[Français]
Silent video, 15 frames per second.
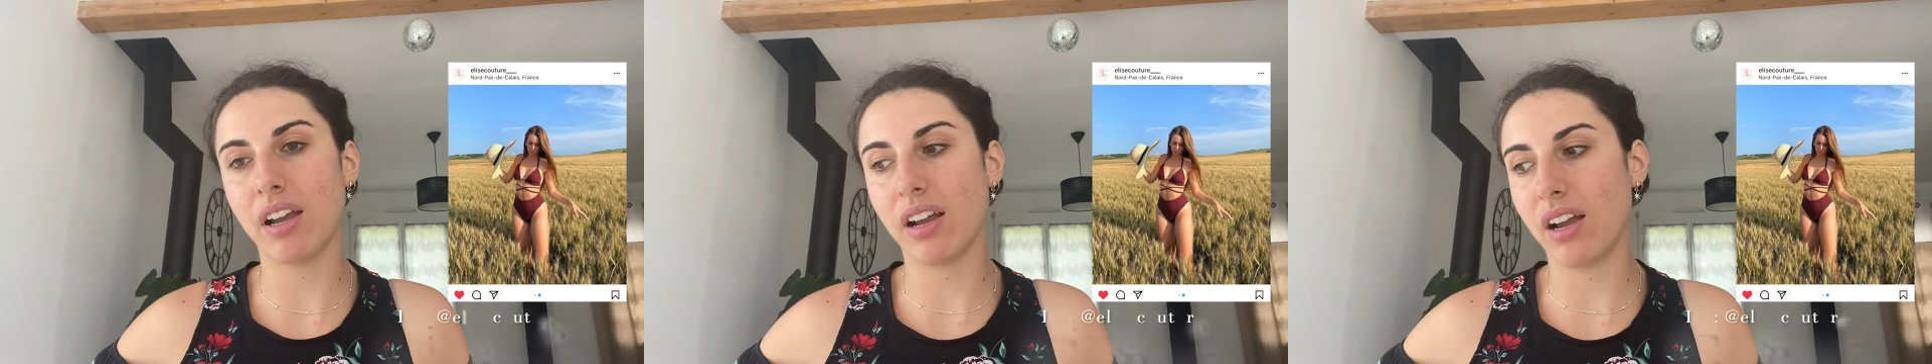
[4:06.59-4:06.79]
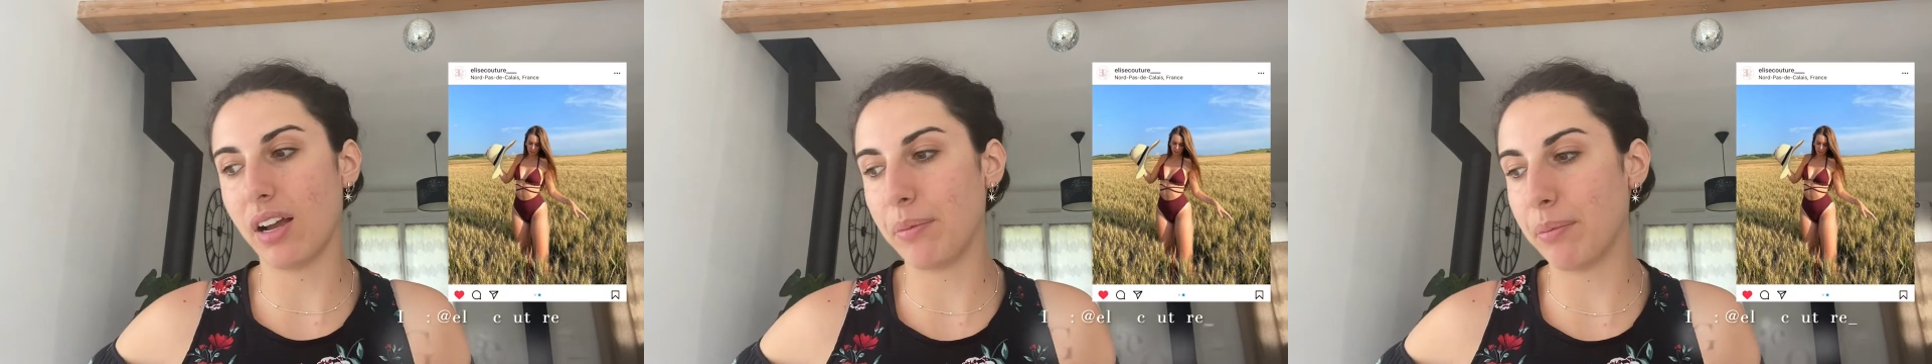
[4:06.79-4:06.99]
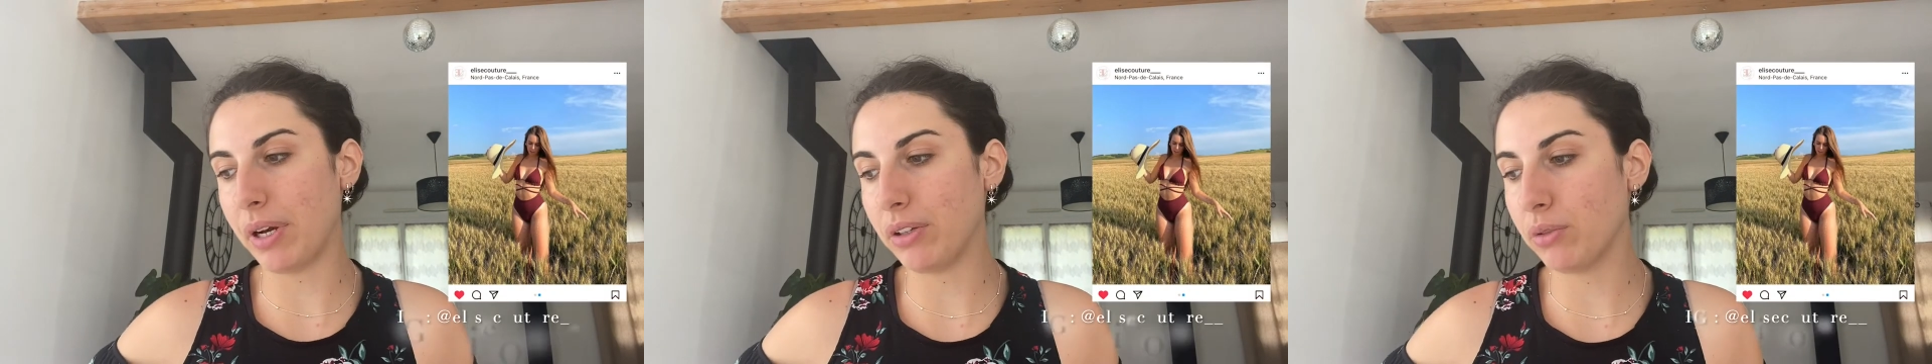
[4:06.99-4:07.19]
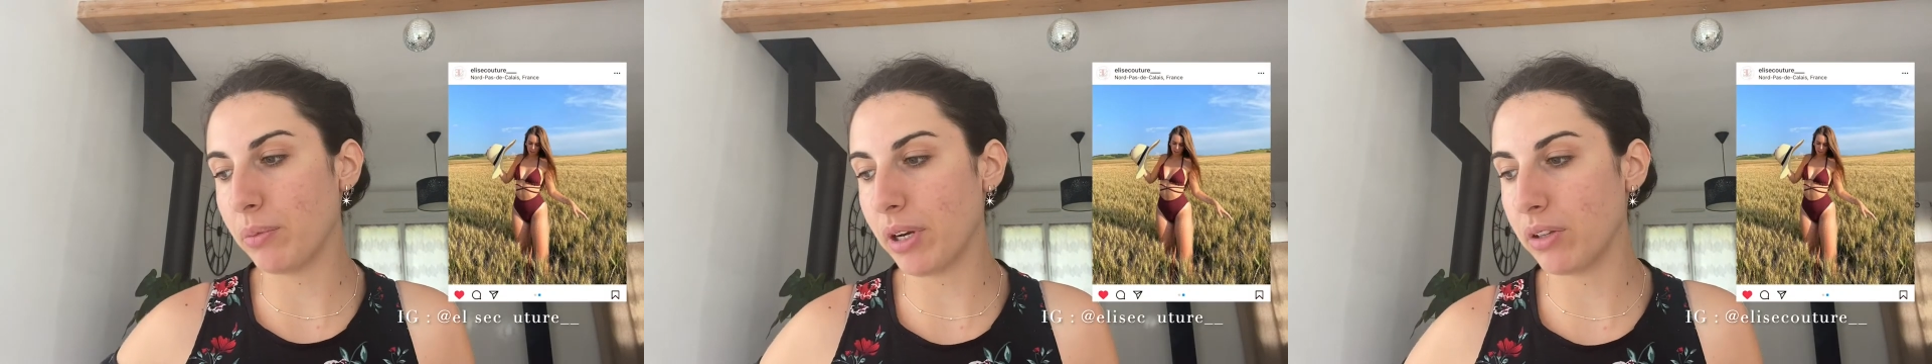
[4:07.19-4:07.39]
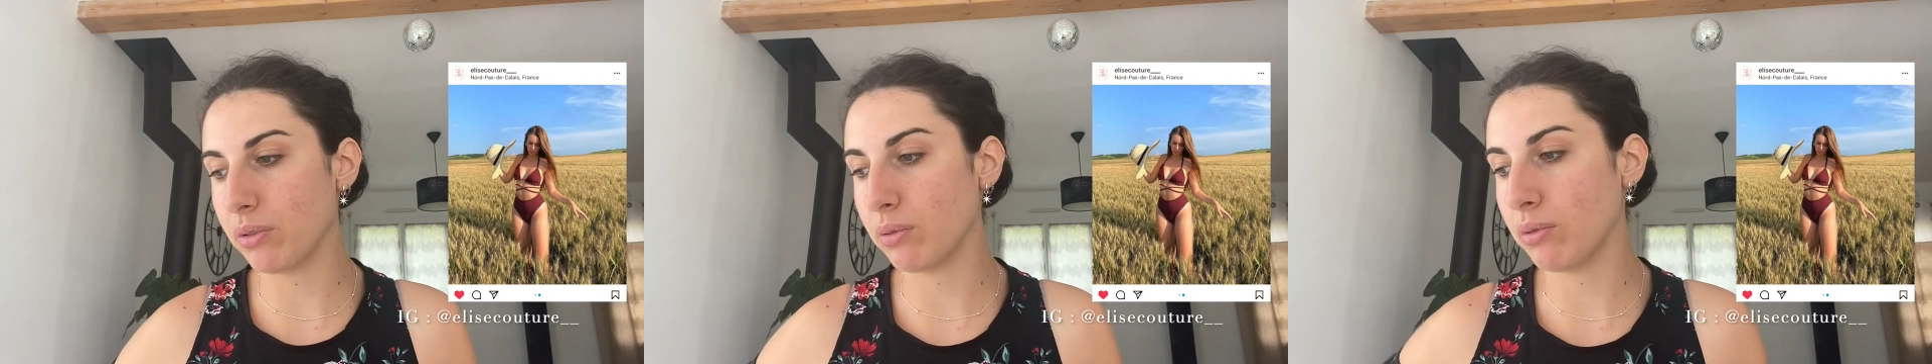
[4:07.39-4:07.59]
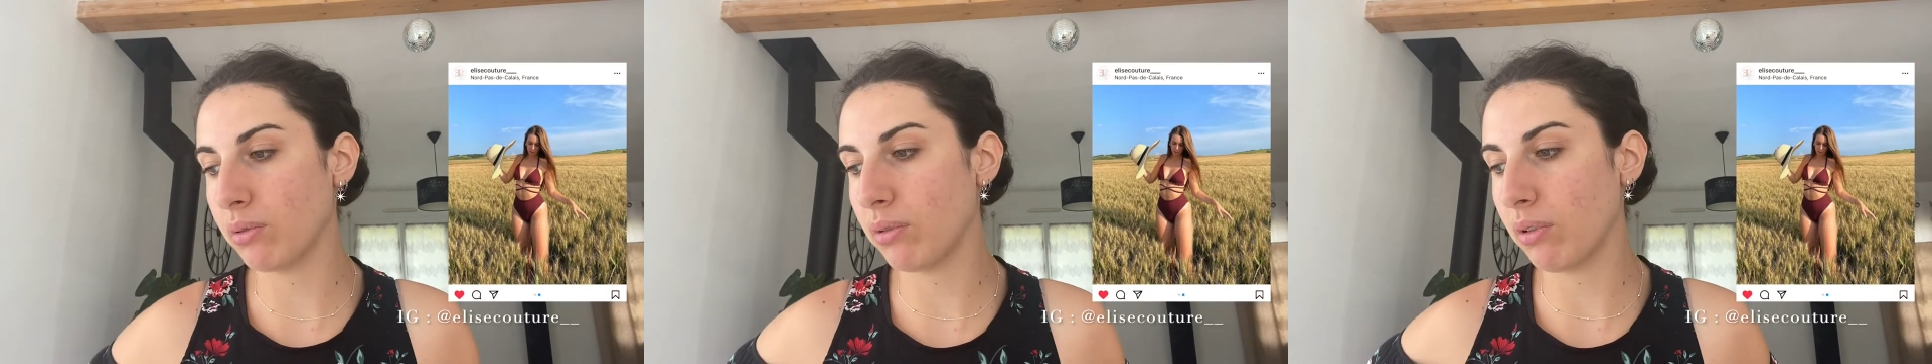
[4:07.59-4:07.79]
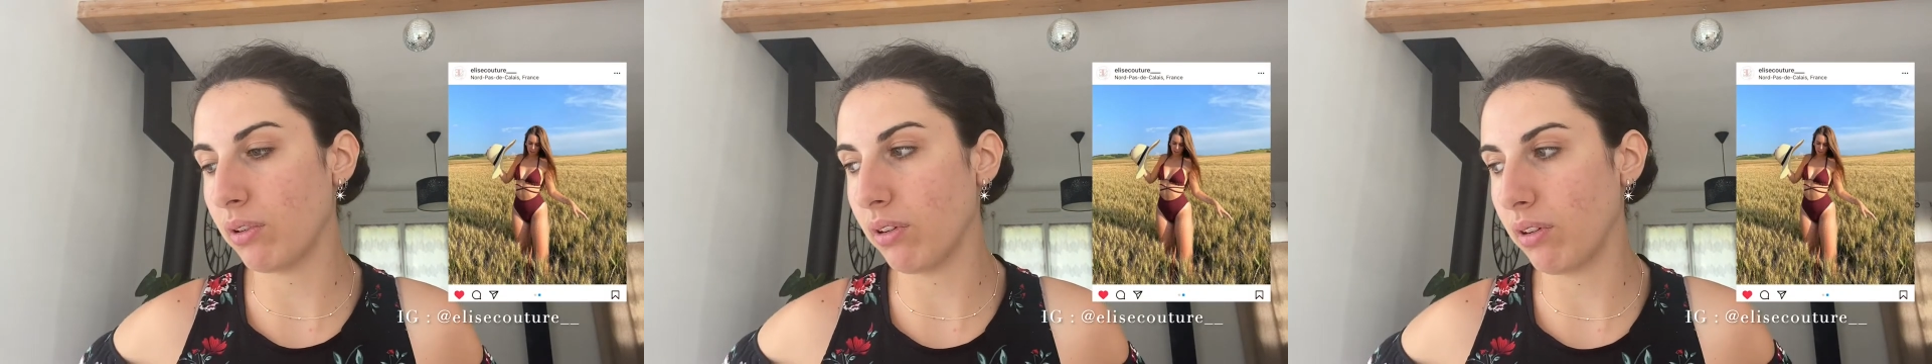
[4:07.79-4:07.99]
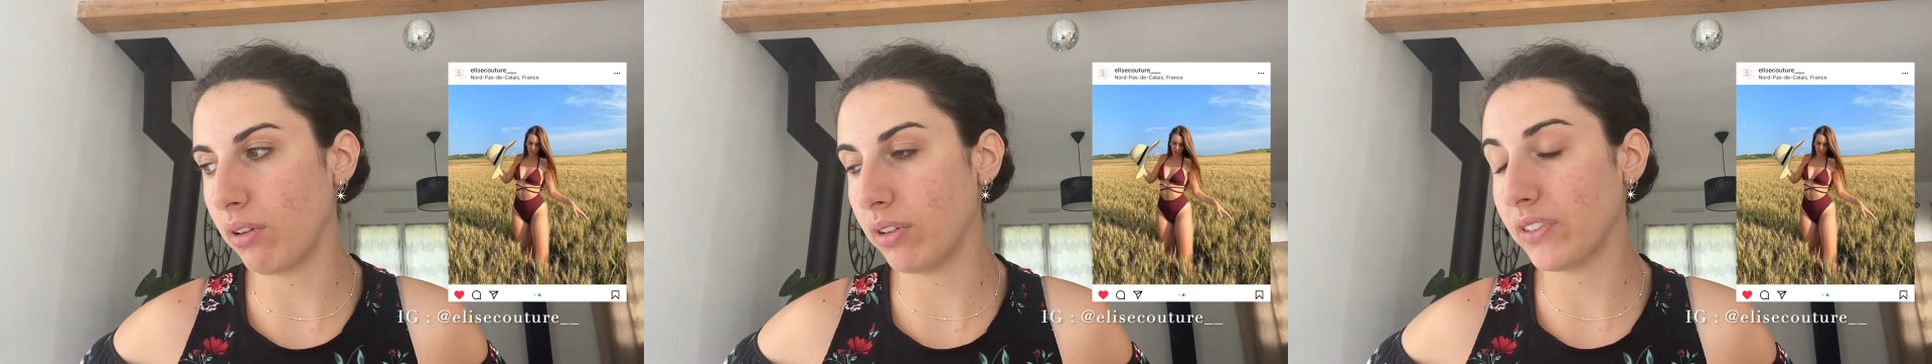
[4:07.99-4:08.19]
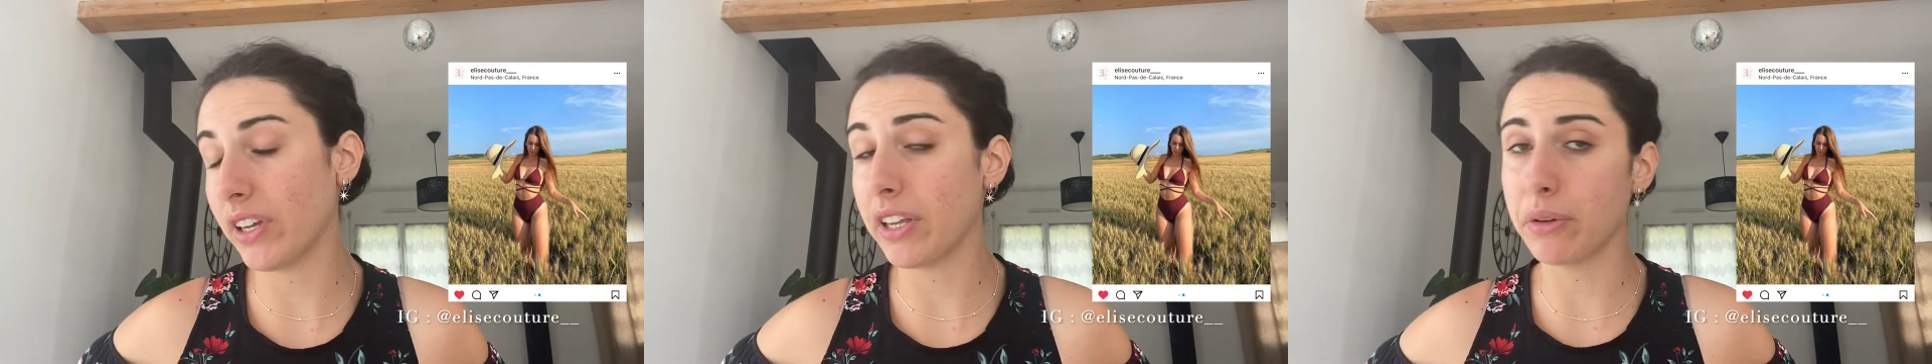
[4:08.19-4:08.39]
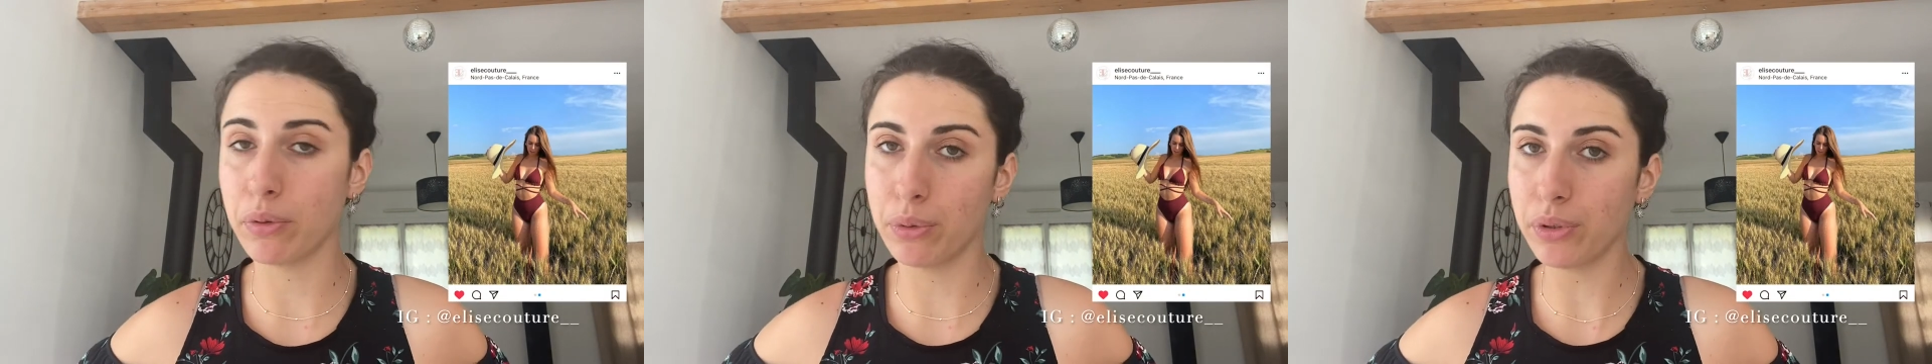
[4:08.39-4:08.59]
un bas de maillot
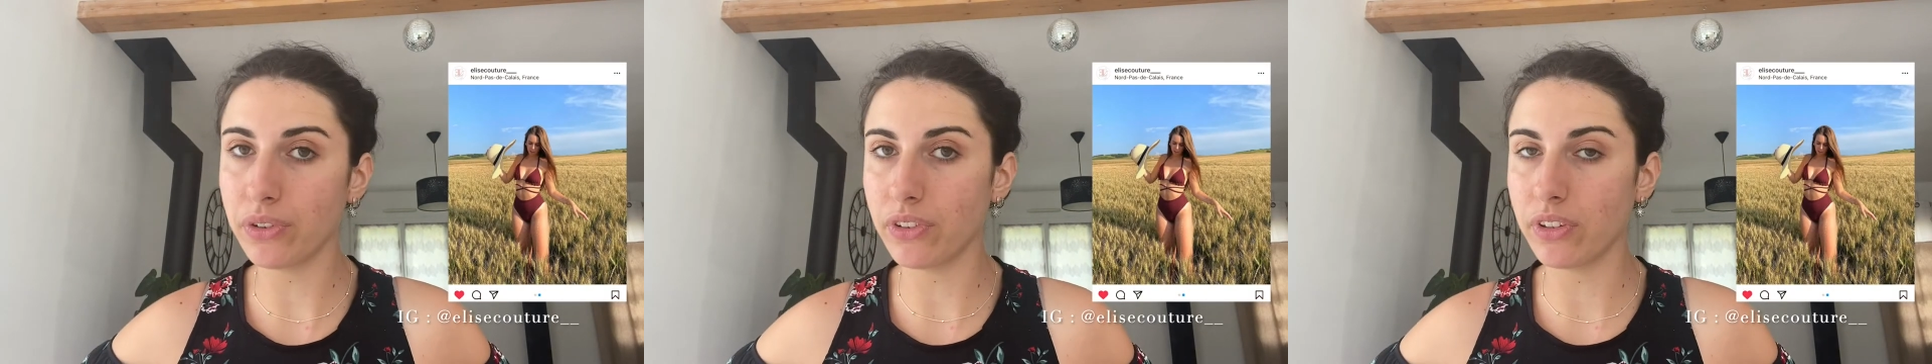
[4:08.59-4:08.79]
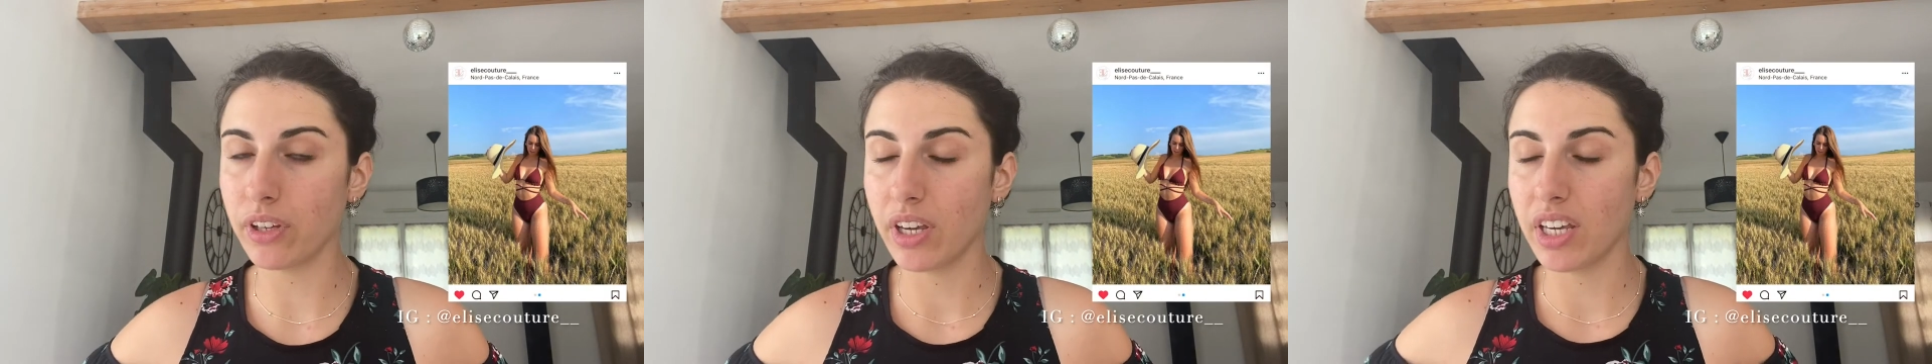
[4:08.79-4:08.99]
taille haute.